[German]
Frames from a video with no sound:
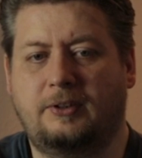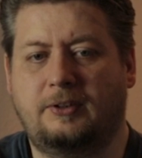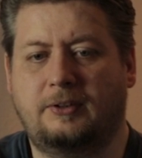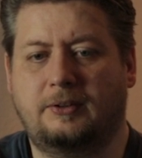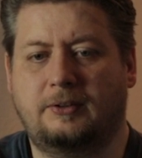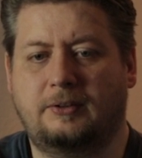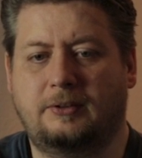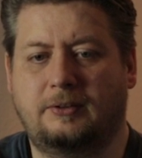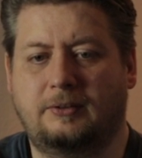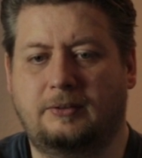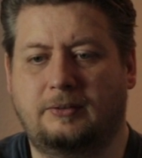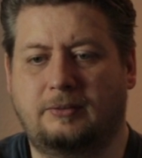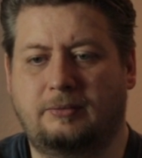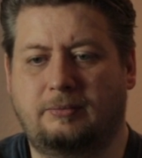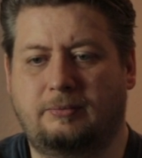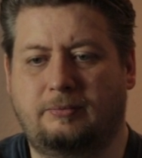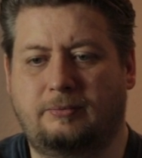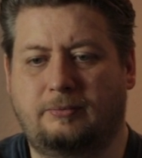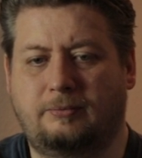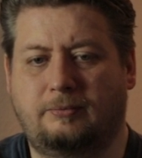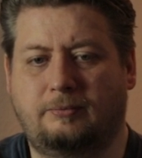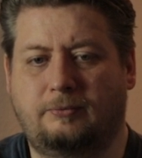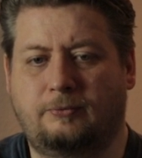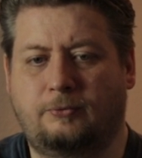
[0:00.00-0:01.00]
die äh,
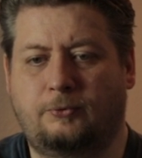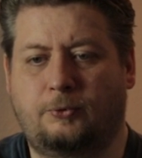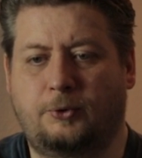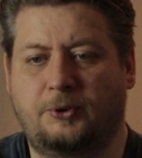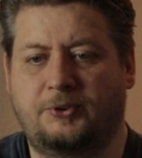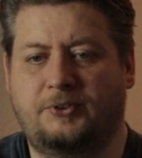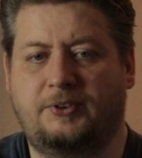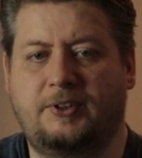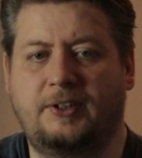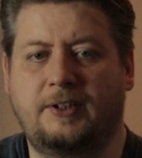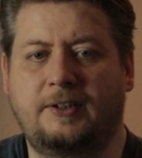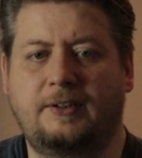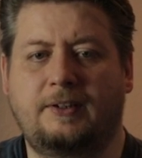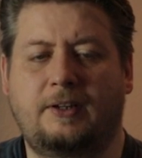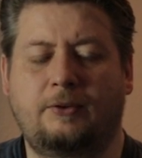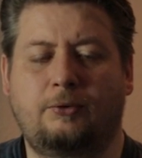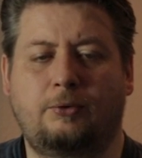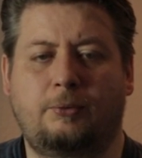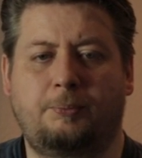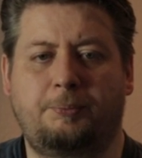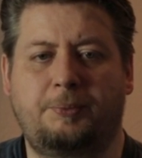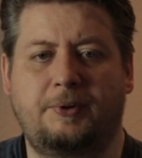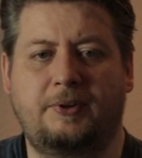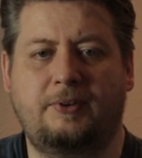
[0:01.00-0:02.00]
forcieren das so
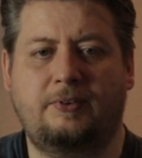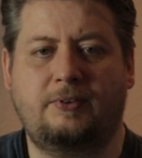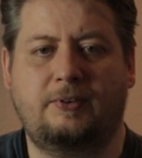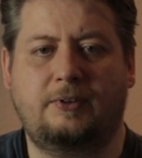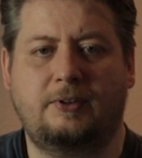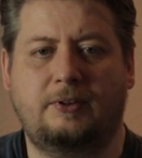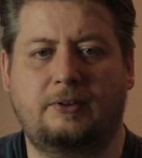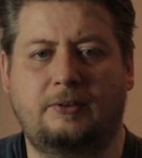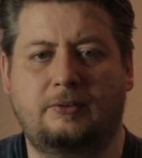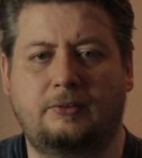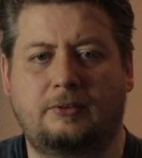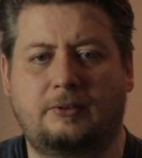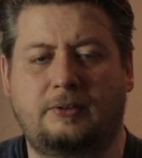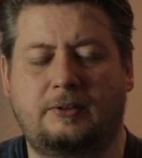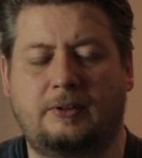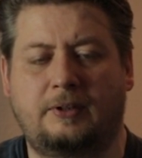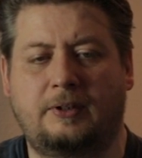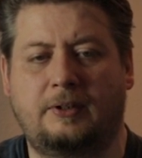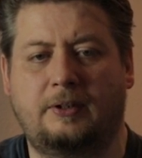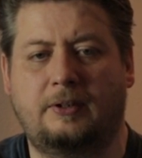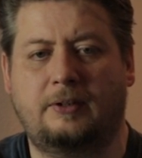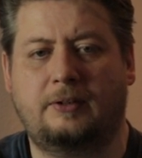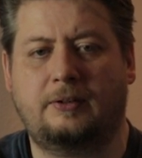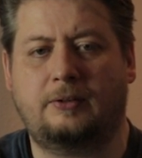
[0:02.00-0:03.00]
ein bisschen
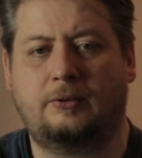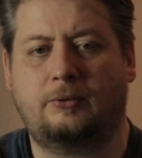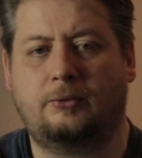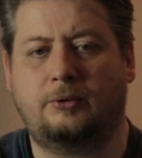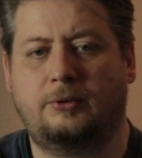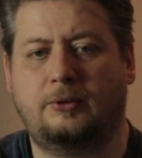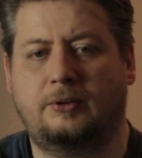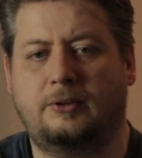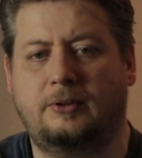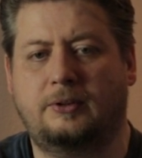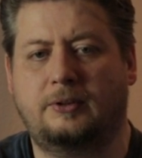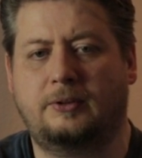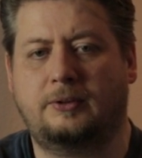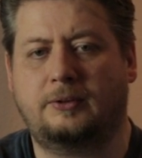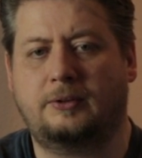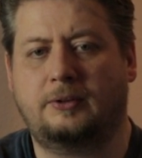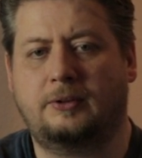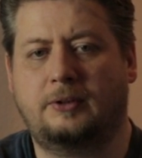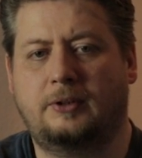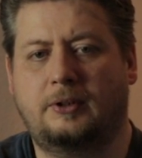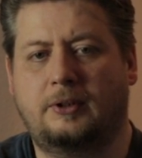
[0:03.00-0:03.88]
die, äh, und äh,